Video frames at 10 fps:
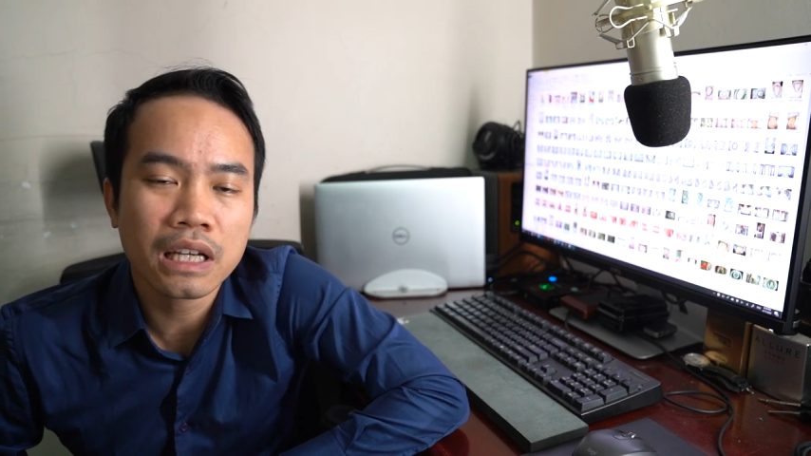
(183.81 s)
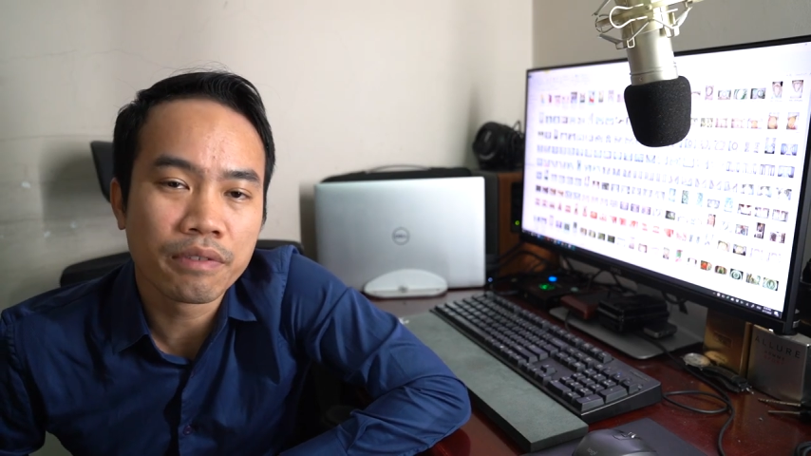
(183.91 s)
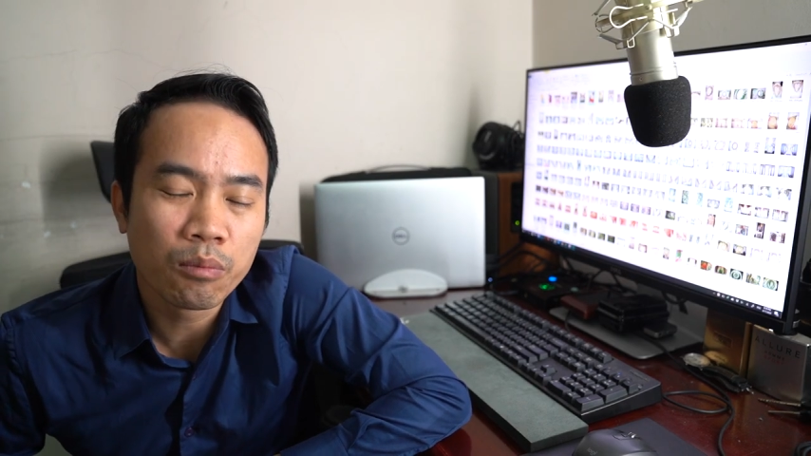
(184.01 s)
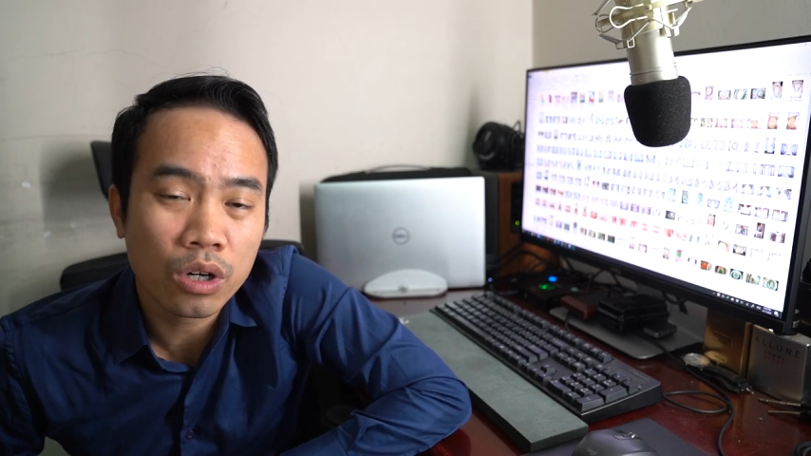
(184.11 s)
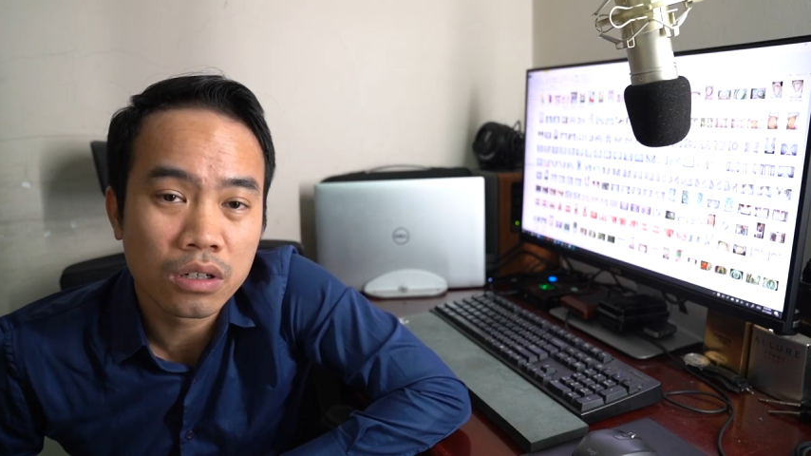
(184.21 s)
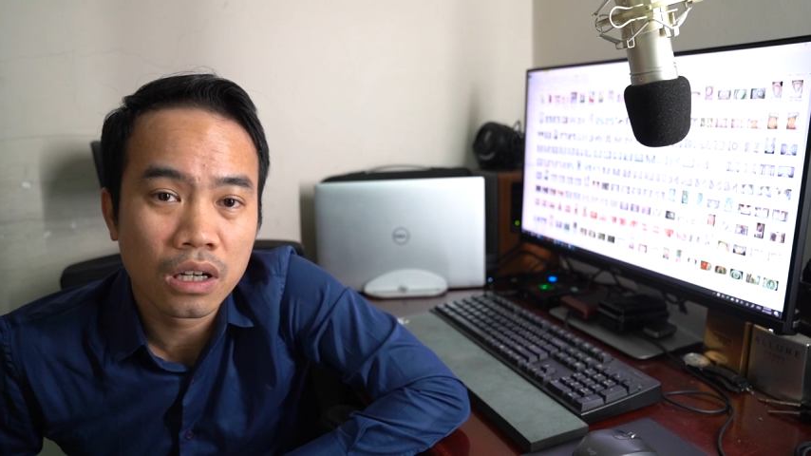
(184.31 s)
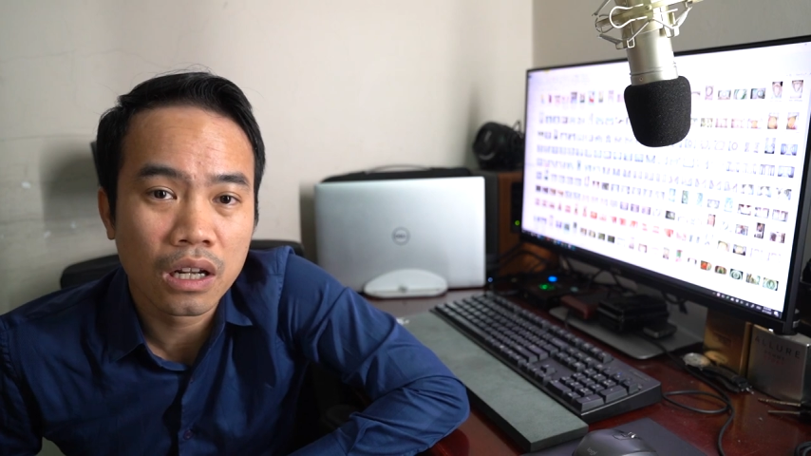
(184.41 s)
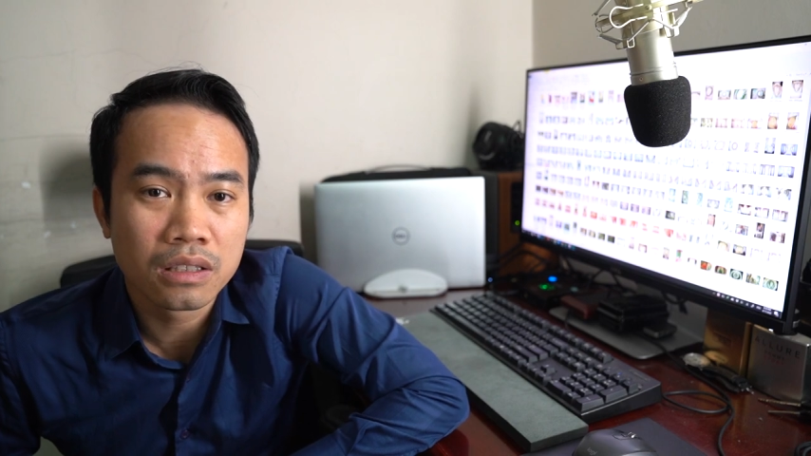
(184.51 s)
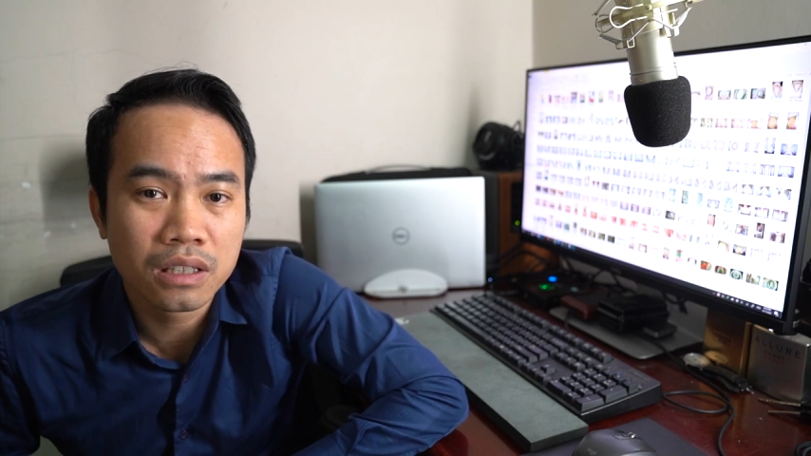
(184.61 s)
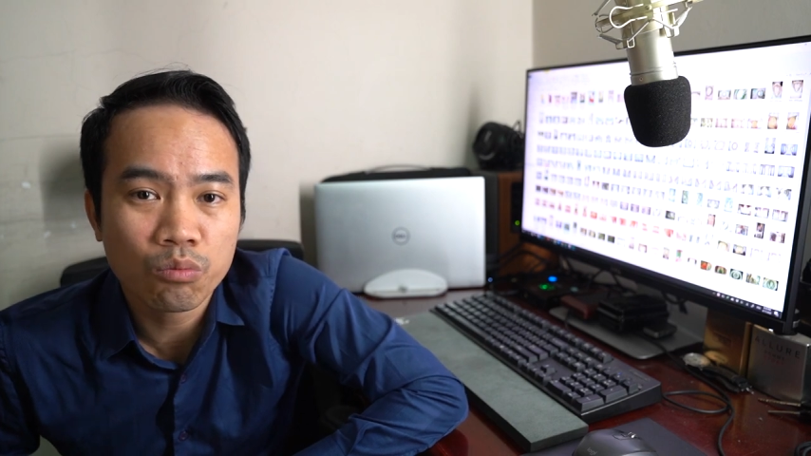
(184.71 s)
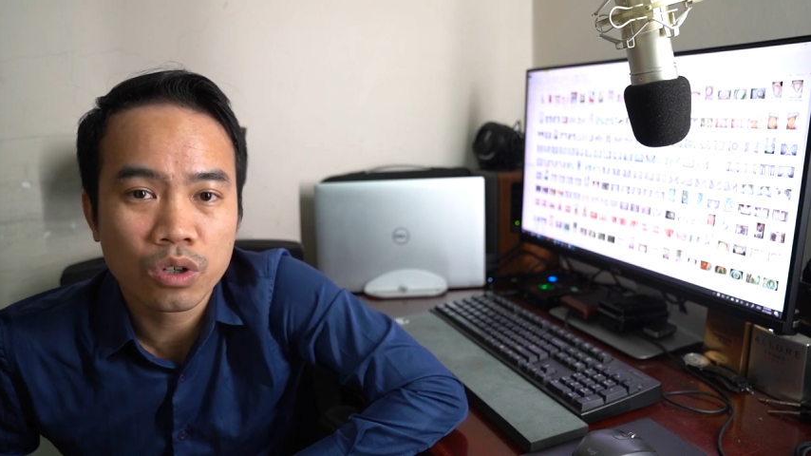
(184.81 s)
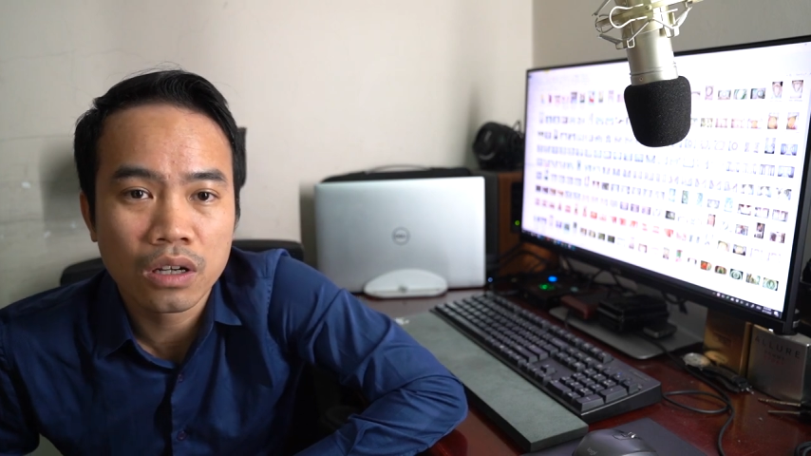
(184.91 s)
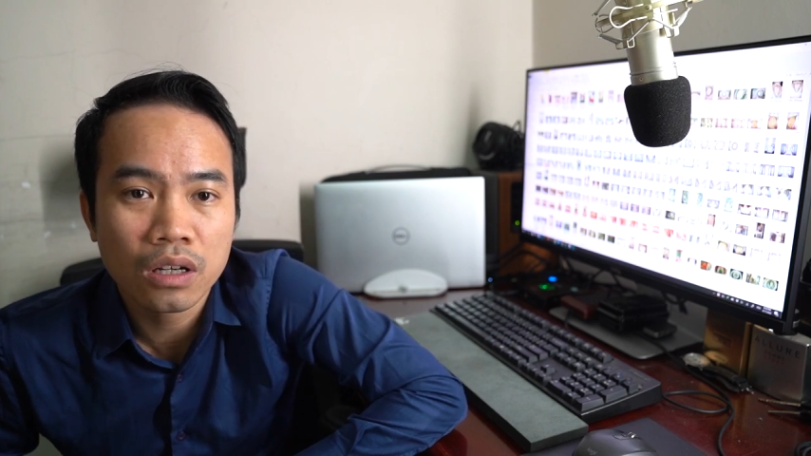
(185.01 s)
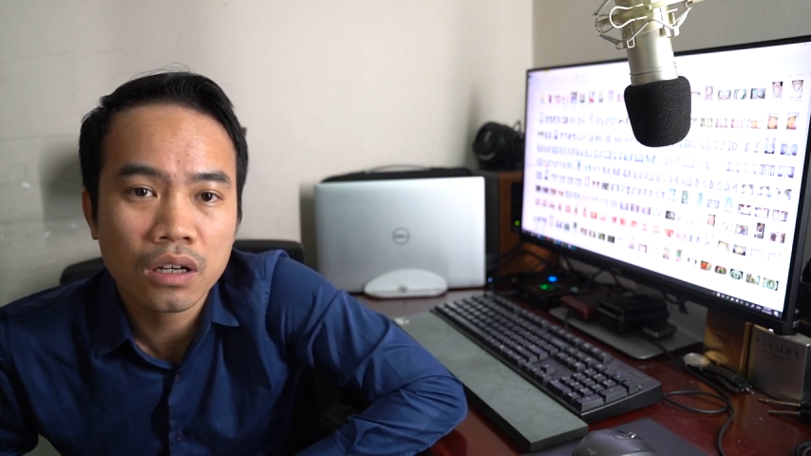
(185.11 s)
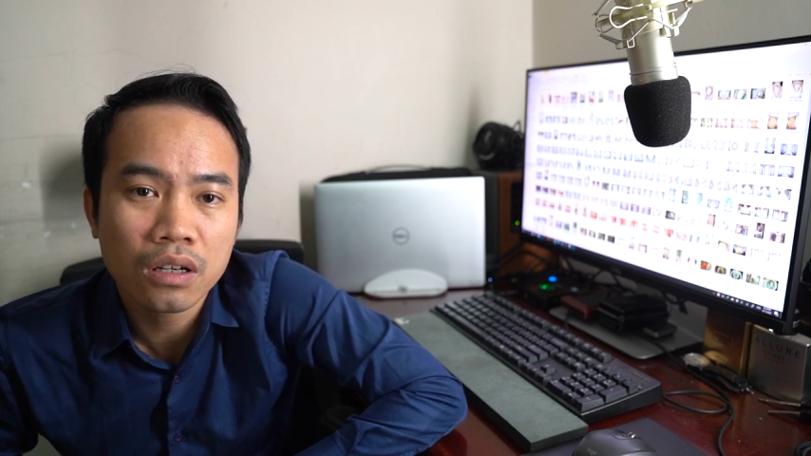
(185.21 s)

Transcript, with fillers: sẻ với mọi người là trong một cái